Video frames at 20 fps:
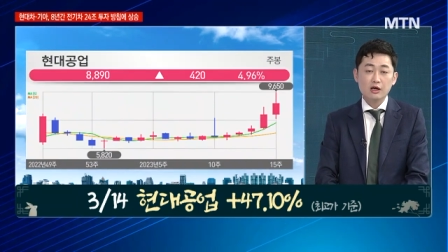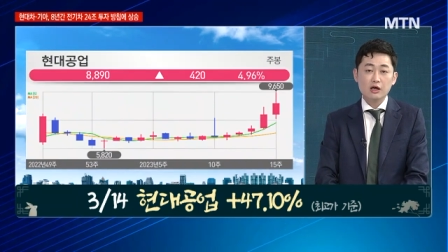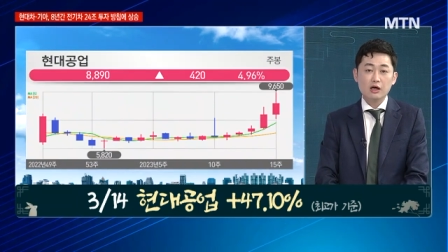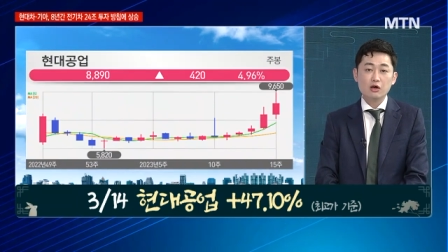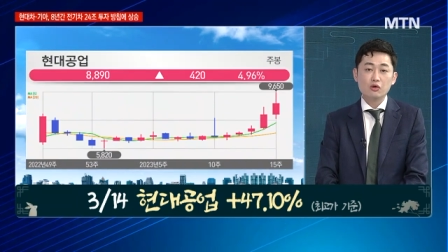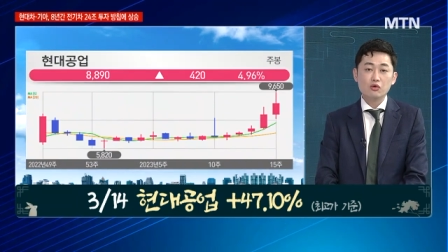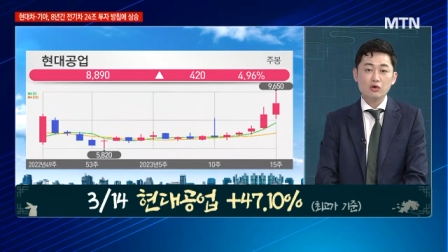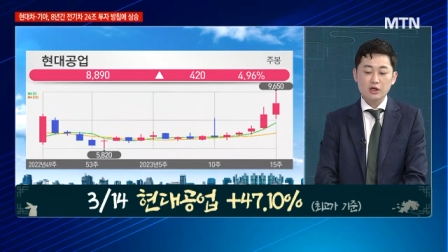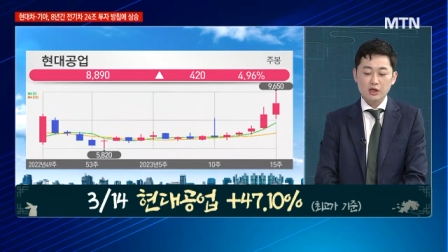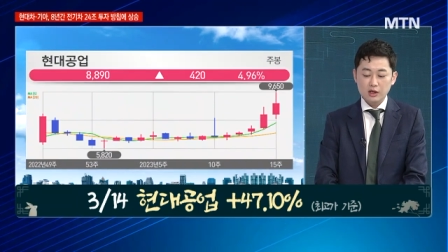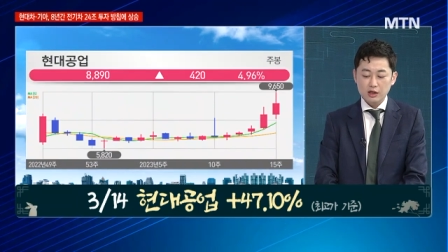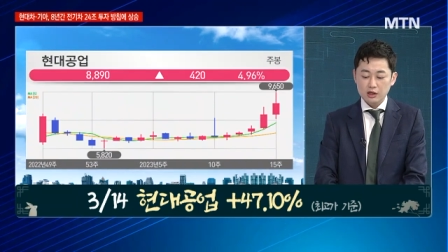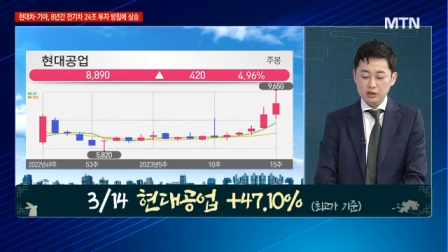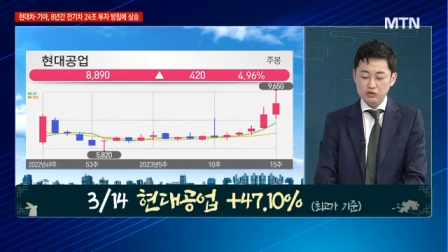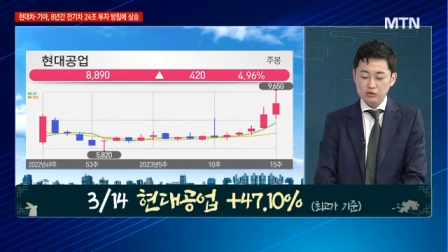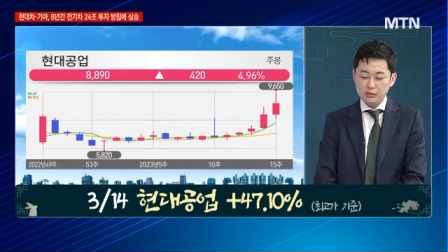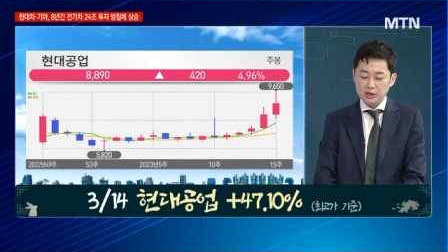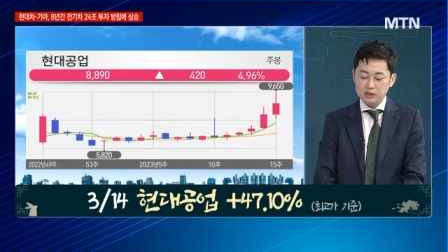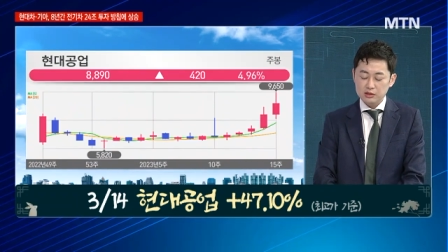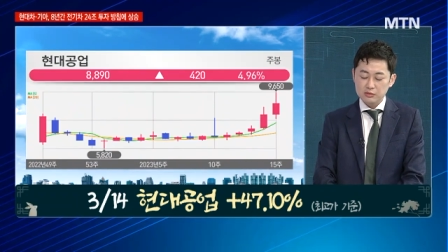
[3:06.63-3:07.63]
이렇게
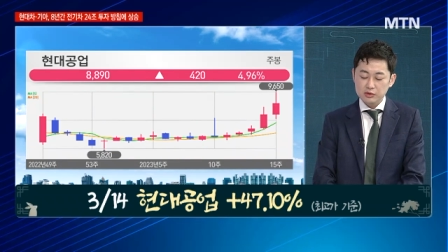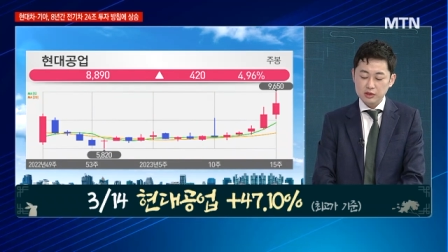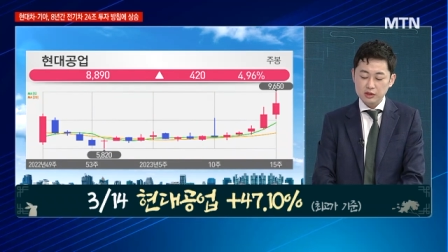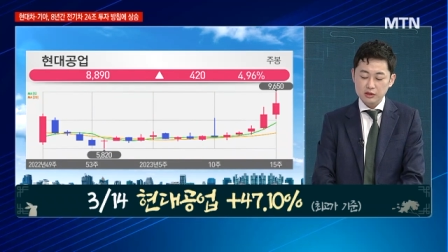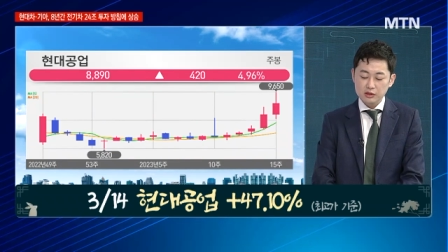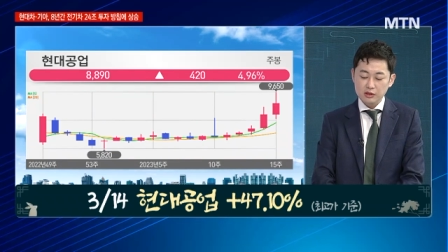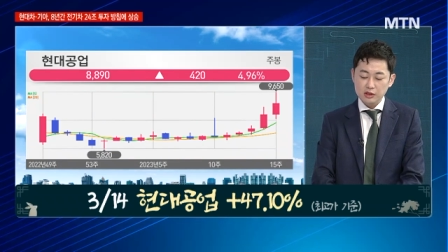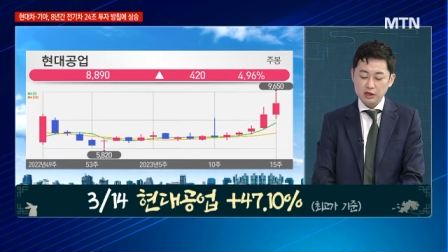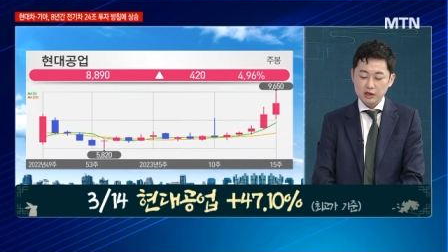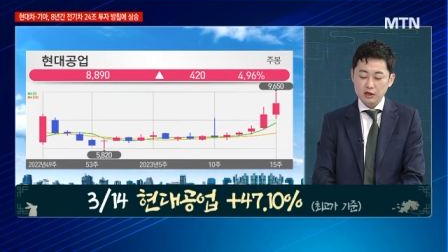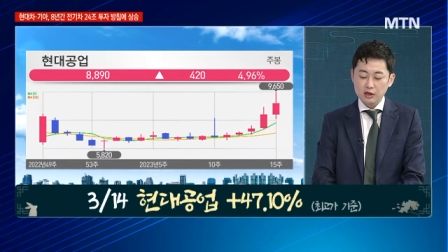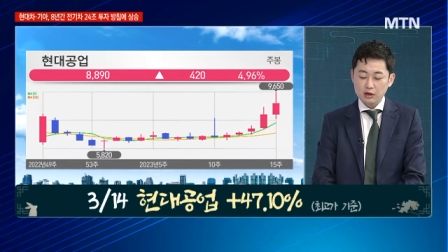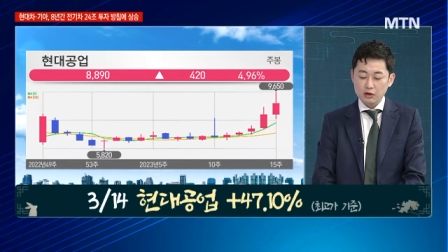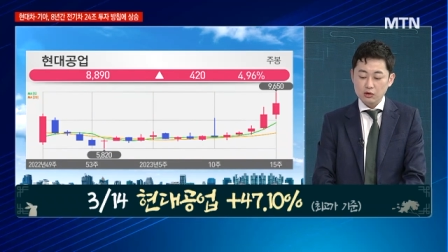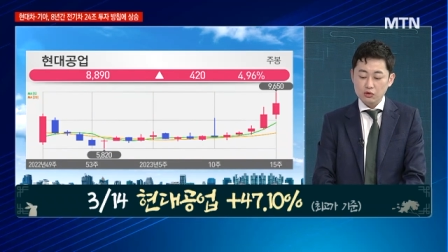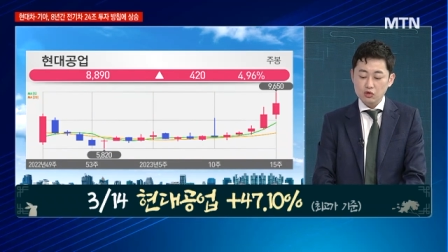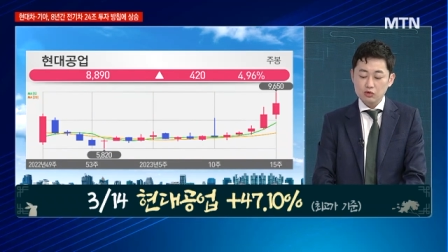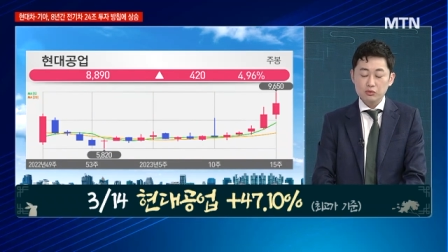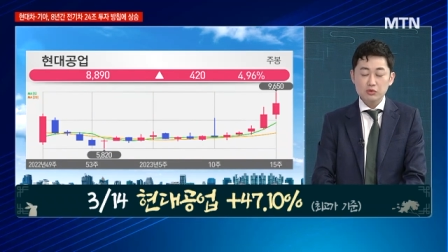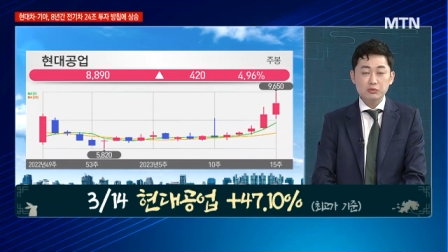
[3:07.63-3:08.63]
좀 말씀을 드렸는데
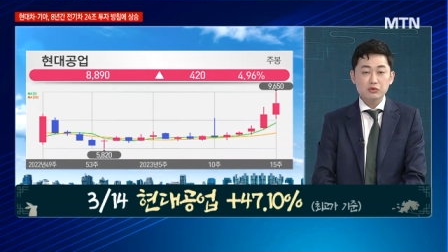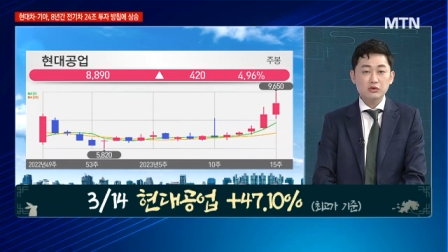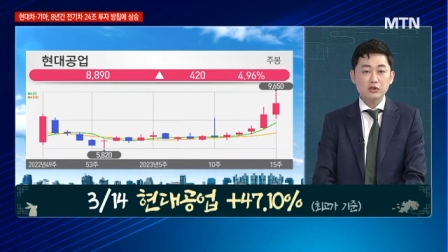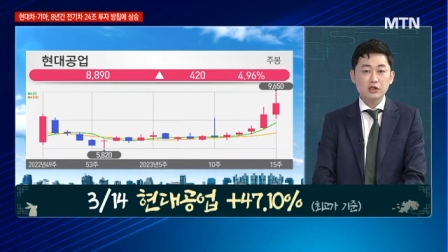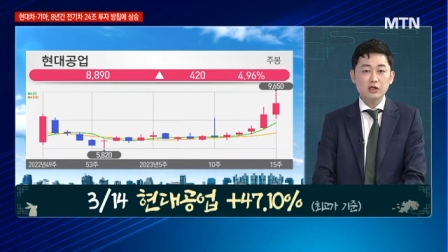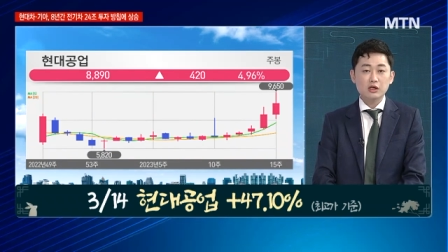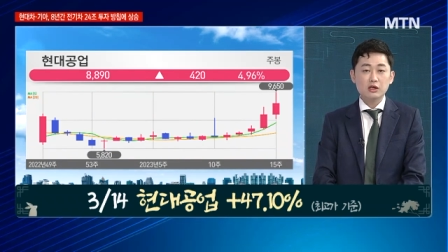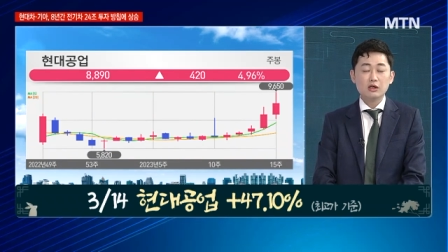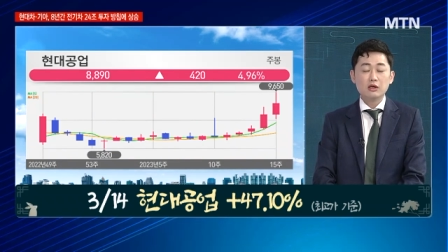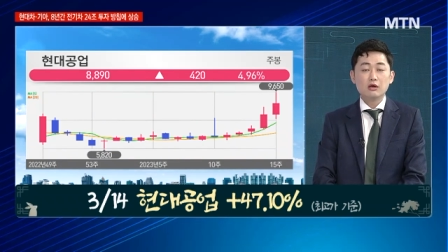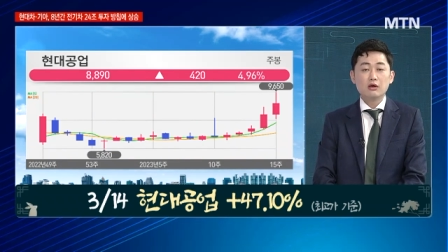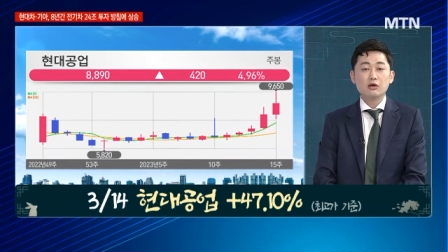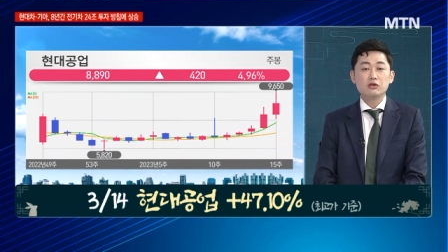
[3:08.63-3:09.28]
이런 부분들이